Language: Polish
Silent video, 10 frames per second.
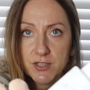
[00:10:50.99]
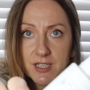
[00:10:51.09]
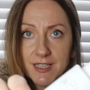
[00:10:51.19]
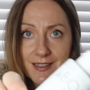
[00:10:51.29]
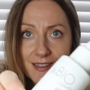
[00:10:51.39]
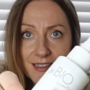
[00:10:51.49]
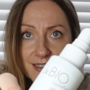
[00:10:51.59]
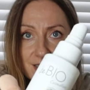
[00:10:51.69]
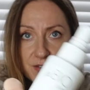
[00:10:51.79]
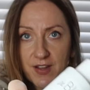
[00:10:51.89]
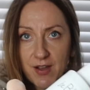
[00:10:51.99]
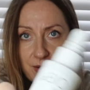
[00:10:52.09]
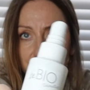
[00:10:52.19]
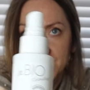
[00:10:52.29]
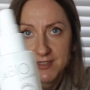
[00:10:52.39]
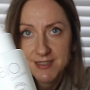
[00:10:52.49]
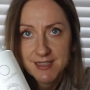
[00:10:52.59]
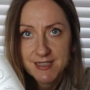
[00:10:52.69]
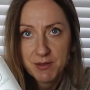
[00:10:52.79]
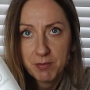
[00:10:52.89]
Jeszcze jej nie testowałam, więc
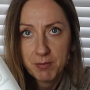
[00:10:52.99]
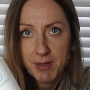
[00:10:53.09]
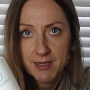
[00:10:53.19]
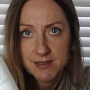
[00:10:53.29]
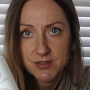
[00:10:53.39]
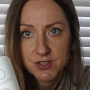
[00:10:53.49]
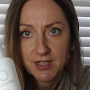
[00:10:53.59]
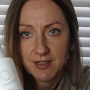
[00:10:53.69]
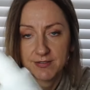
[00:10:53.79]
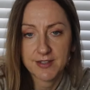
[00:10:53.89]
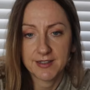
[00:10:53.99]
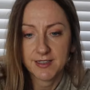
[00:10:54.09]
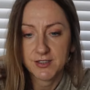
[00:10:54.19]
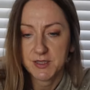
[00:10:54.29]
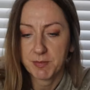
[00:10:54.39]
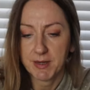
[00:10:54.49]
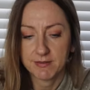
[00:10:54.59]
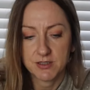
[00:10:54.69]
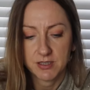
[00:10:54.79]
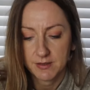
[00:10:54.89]
jestem bardzo ciekawa, jak się
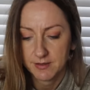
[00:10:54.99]
sprawdzi